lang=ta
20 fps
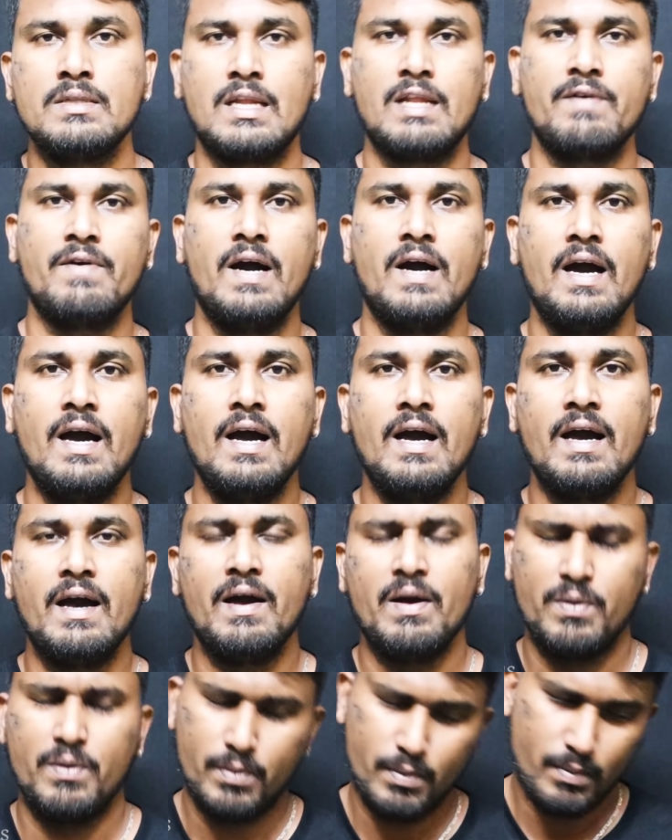தலைவா
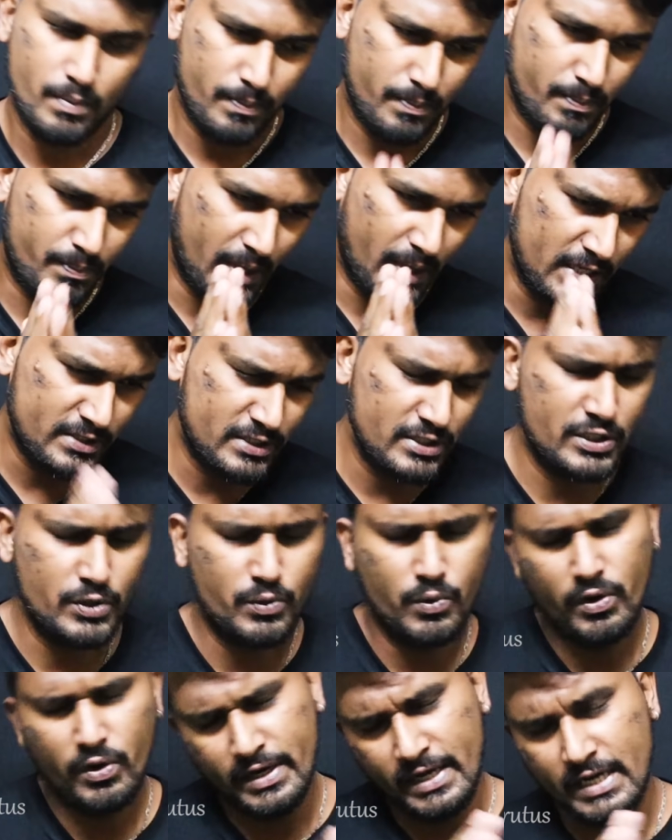
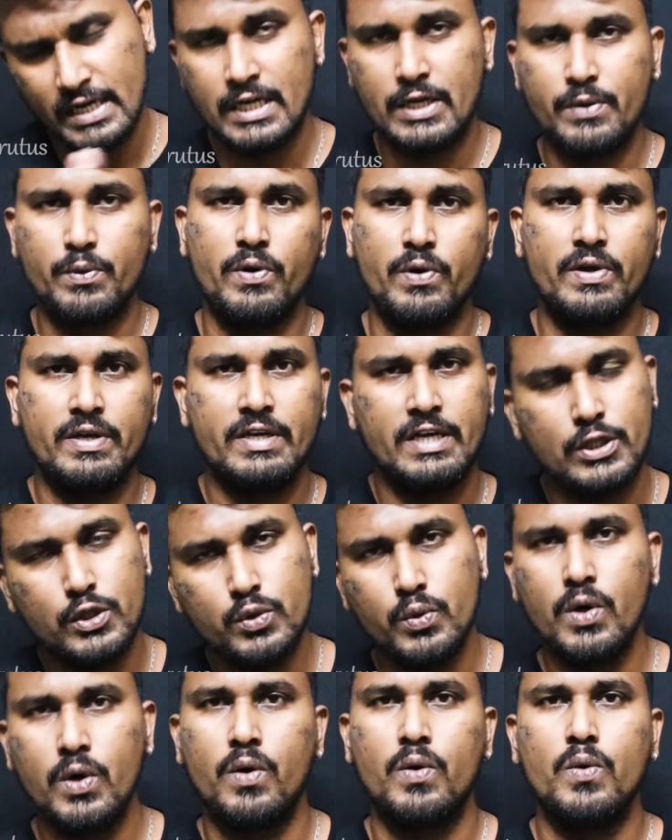பாசிட்டிவோ நெகட்டிவோ
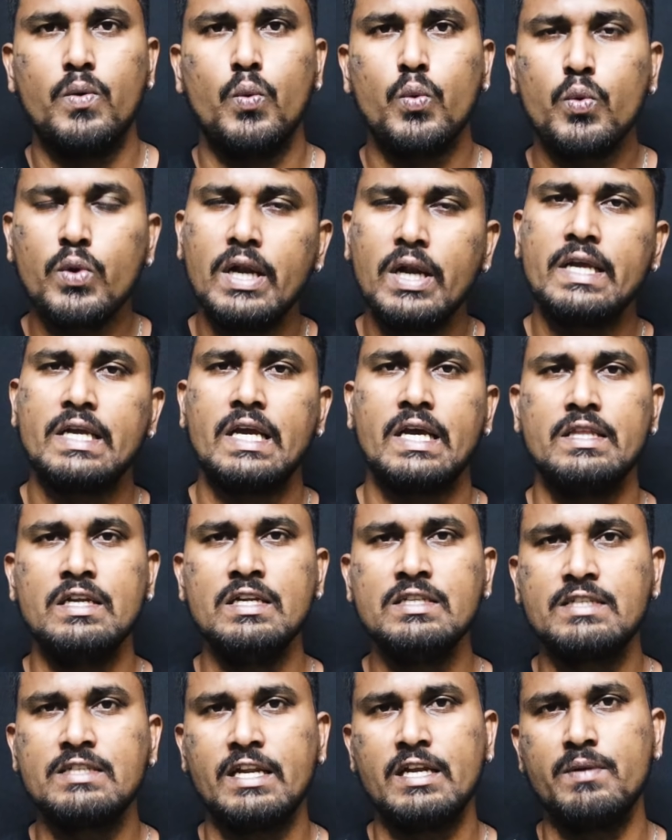எதுவோ உங்களுக்கு
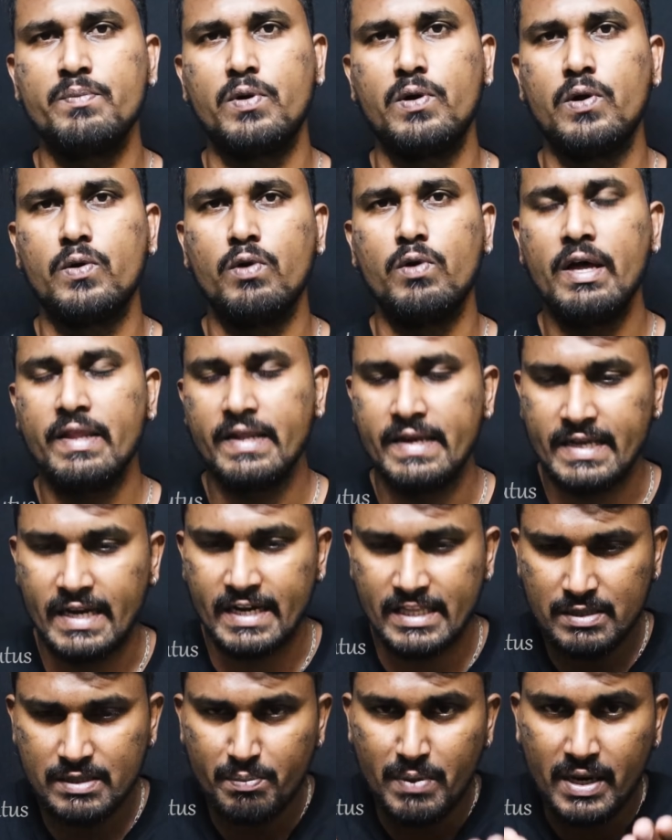எதுன்னு சரின்னு போடுவதோ அதை
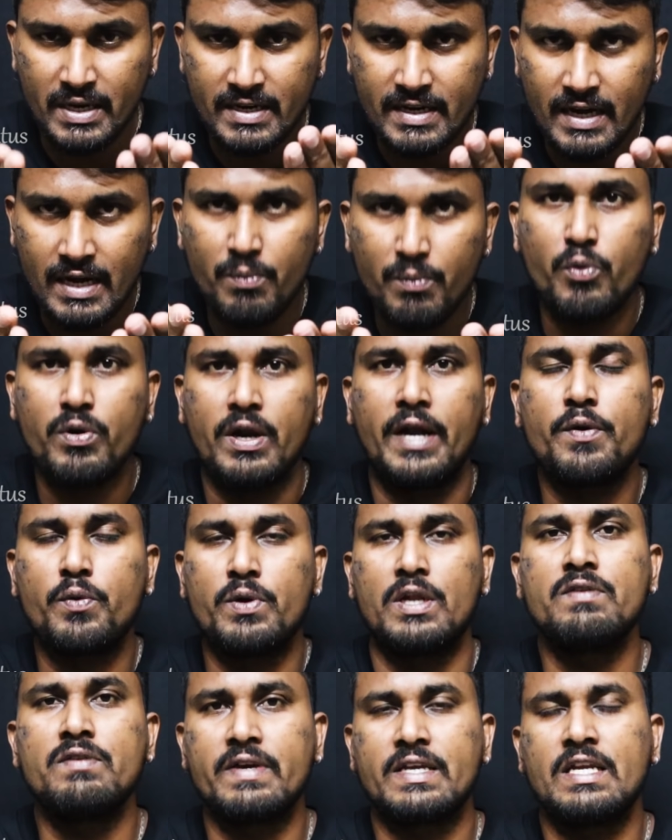நீங்கள் எடுத்து மக்கள் முன்னாடி
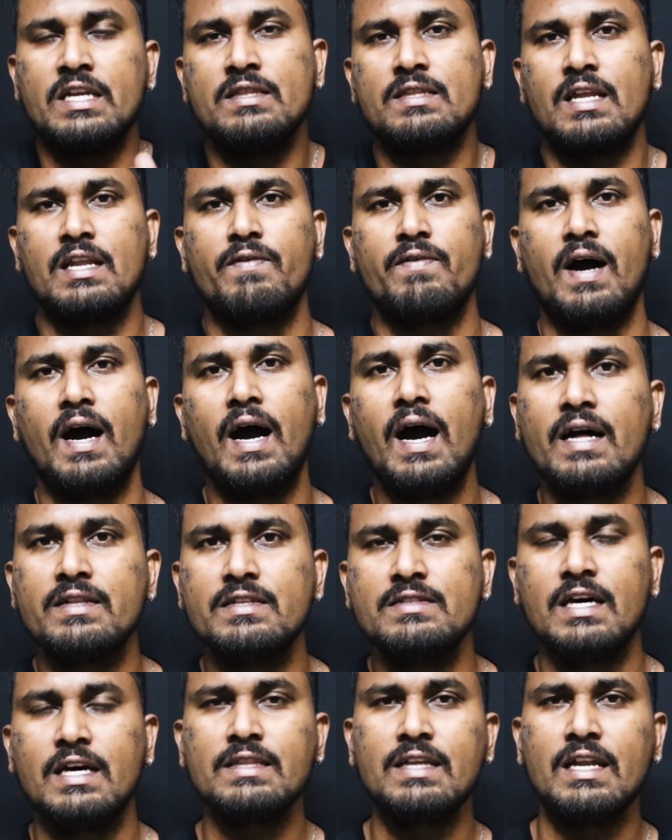கொண்டு வந்து வைக்கணும் தலைவா
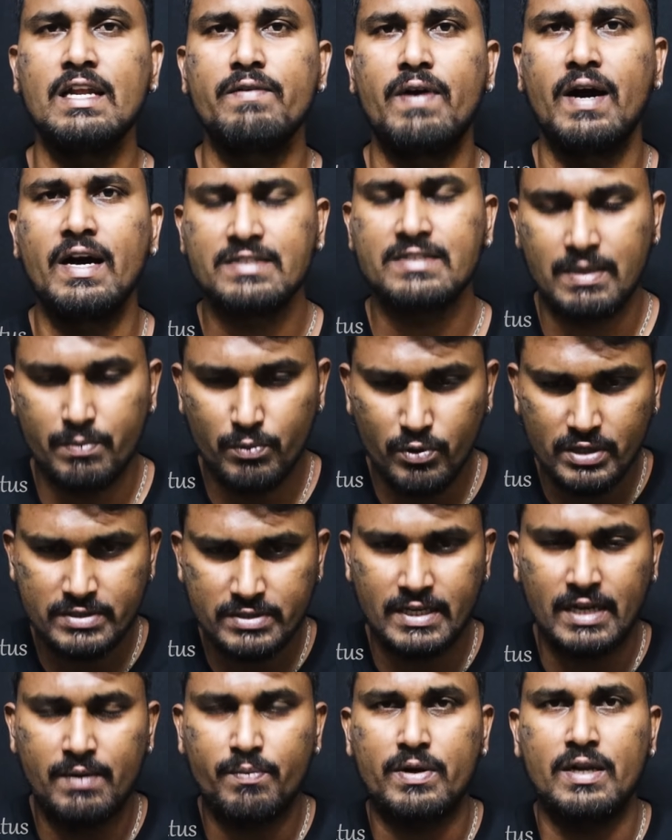அதுதான் தலைவா சமூக
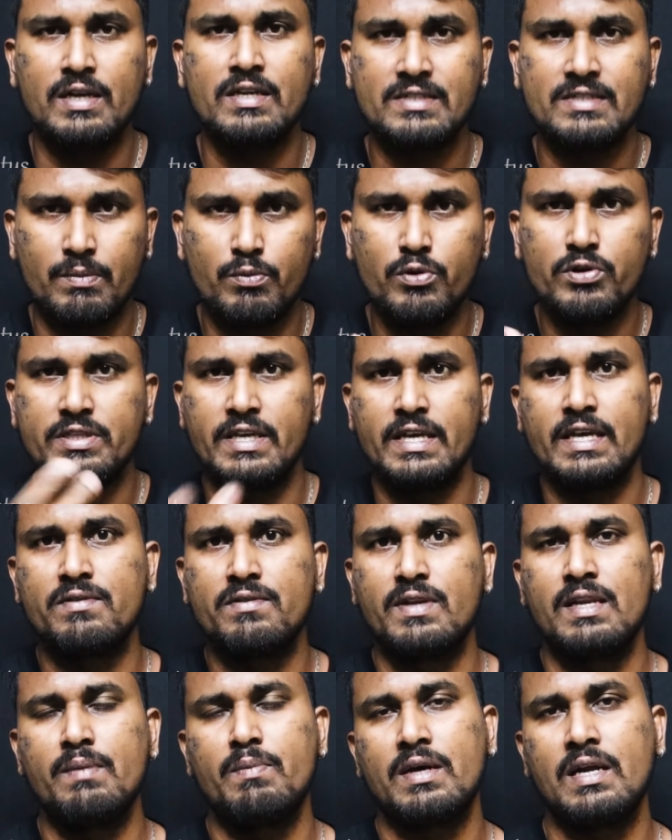செயல்பாட்டில் நீங்கள் சமூகத்தை
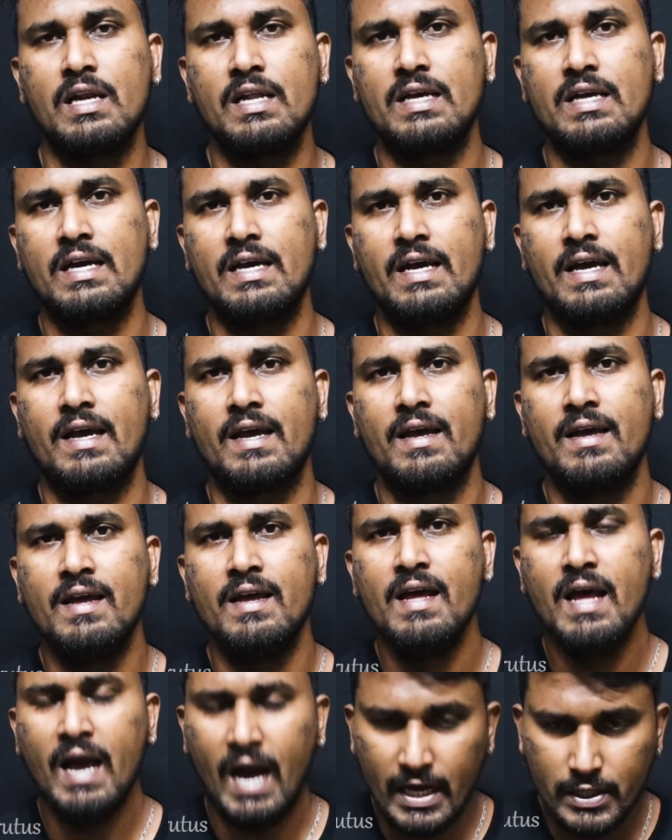எங்கே மக்களுக்காக
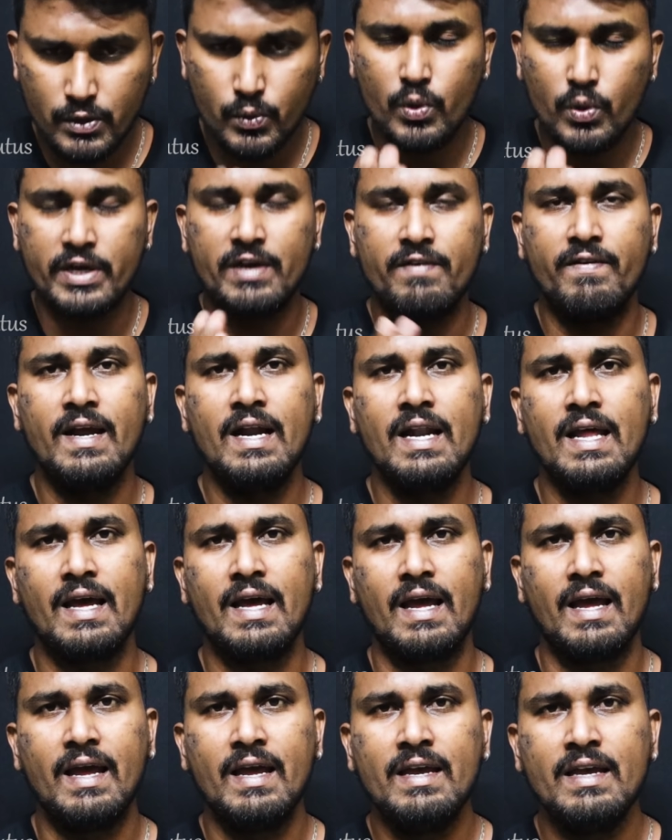அது உங்களுடைய வேலை
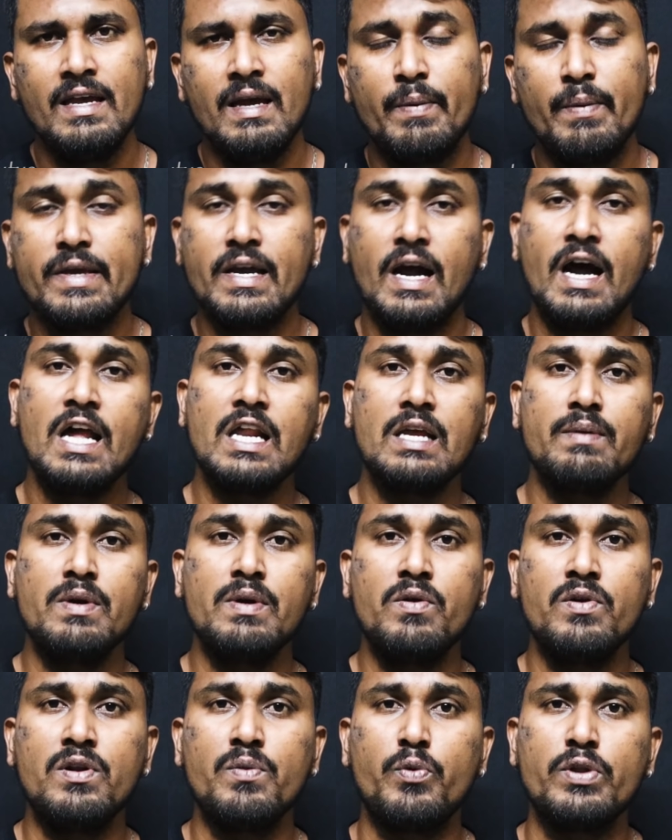இப்படி
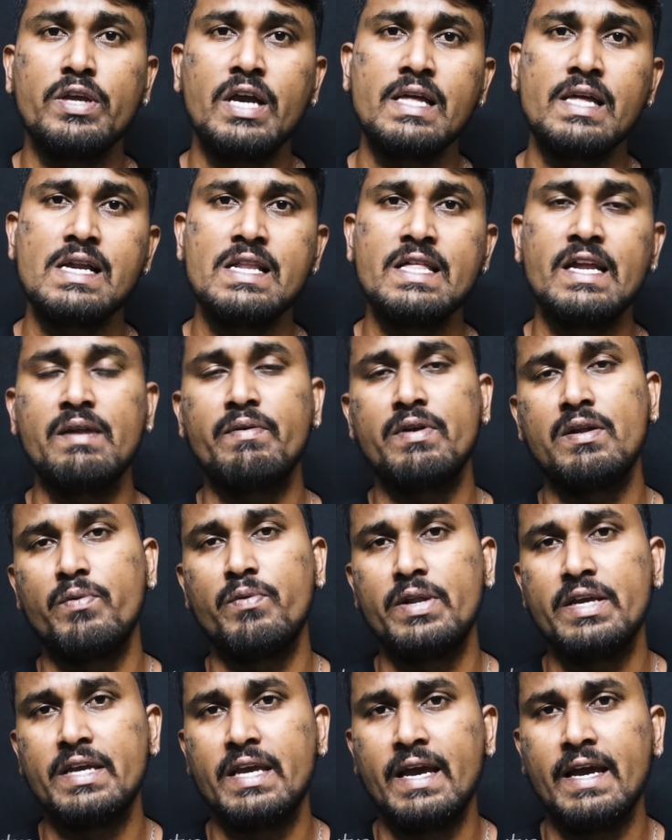யாருக்குமே ஒன்று புரியாத எழுதி என்ன பண்ண
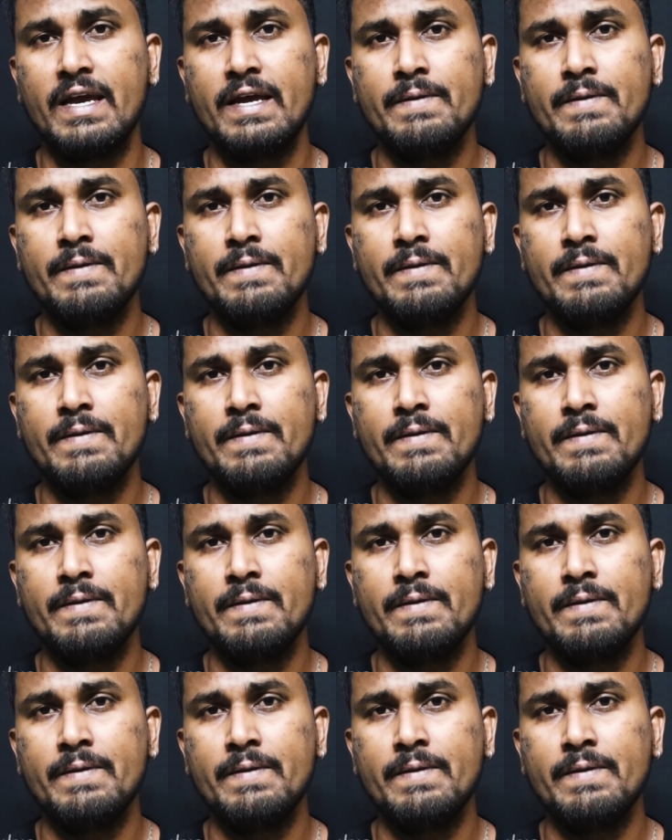போகிறீங்க